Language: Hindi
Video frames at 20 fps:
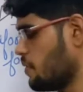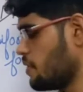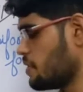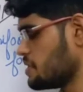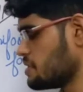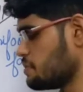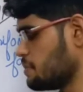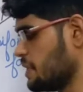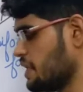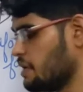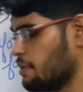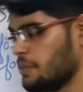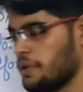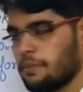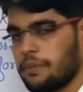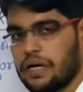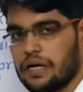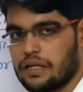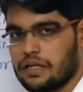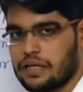और स्पीड
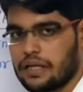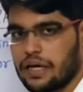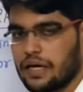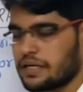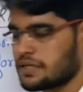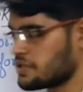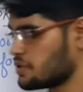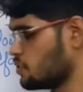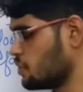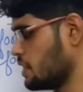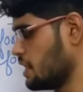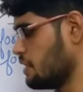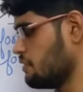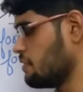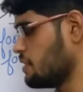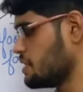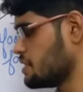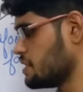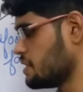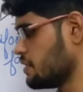हमने मानी थी एक्स तो टी
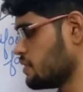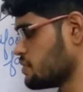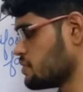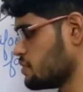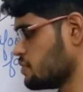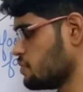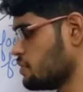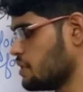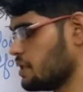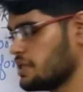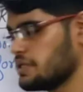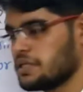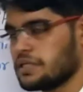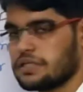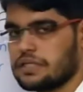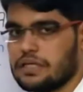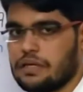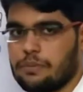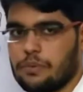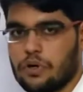वन इज इक्वल्स टू थ्री
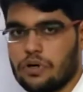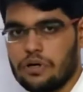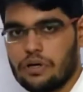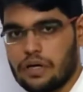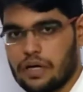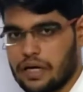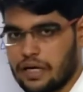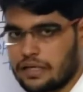सिक्सटी अपॉन